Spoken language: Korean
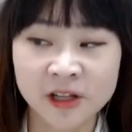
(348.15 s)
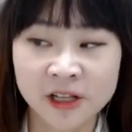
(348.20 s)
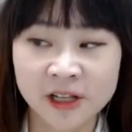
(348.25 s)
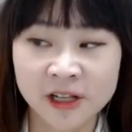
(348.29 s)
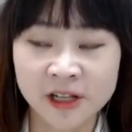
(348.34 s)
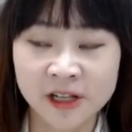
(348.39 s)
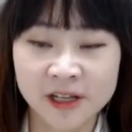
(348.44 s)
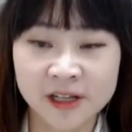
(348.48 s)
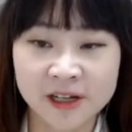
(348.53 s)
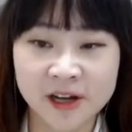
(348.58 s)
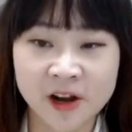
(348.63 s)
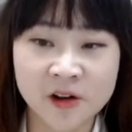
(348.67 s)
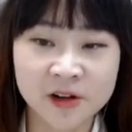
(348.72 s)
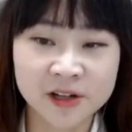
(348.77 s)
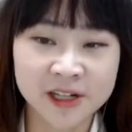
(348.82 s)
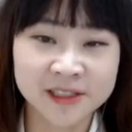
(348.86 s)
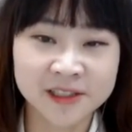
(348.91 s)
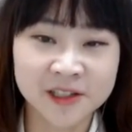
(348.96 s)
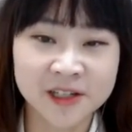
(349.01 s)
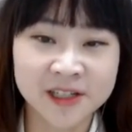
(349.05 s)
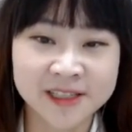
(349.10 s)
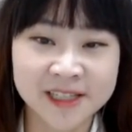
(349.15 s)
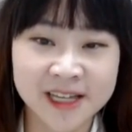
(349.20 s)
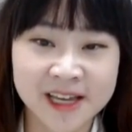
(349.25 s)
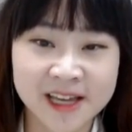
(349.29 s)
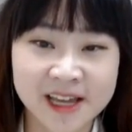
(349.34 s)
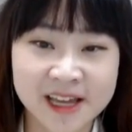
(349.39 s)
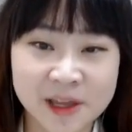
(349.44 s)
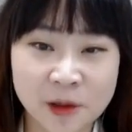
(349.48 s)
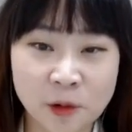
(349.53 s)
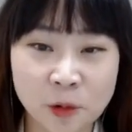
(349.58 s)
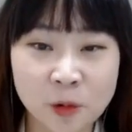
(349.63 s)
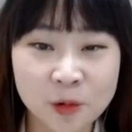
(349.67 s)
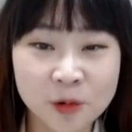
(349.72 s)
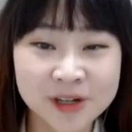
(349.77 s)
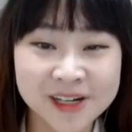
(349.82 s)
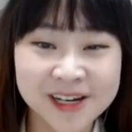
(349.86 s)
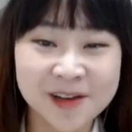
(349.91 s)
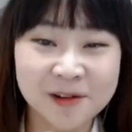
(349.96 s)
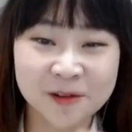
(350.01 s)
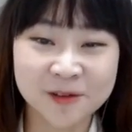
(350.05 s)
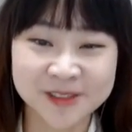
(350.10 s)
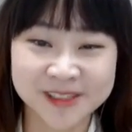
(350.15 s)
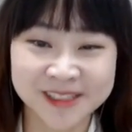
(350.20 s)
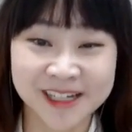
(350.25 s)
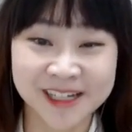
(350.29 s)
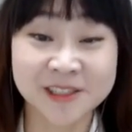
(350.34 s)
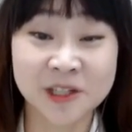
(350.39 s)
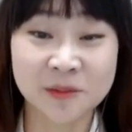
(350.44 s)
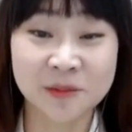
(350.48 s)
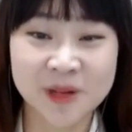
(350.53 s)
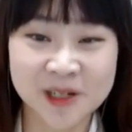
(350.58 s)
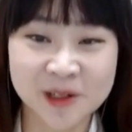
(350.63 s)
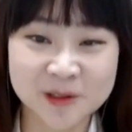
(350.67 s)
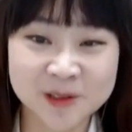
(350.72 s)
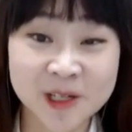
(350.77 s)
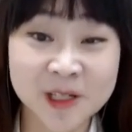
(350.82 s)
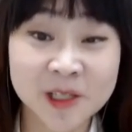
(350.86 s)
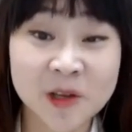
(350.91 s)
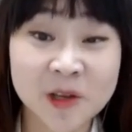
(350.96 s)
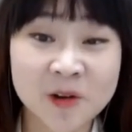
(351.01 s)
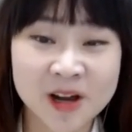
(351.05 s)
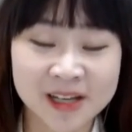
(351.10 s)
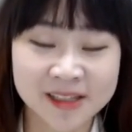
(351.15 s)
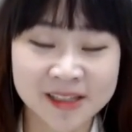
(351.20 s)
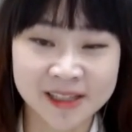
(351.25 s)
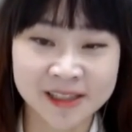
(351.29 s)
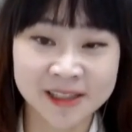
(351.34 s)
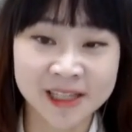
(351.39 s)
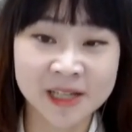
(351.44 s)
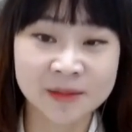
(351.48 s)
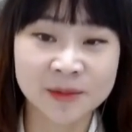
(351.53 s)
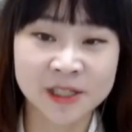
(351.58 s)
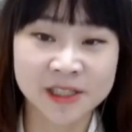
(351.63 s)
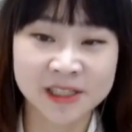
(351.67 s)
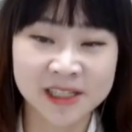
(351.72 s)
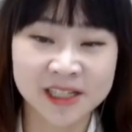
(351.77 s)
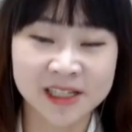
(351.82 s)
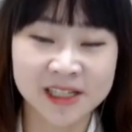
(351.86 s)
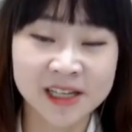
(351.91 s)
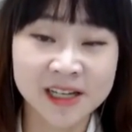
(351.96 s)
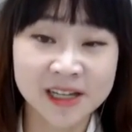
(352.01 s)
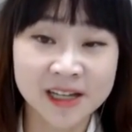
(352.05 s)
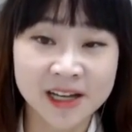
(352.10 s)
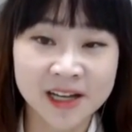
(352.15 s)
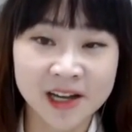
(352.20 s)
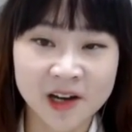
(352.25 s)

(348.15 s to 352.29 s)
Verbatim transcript: 어. 어, 그래서 그래서 이제 이런 클리어코트가 정말로 상용화가 된다면은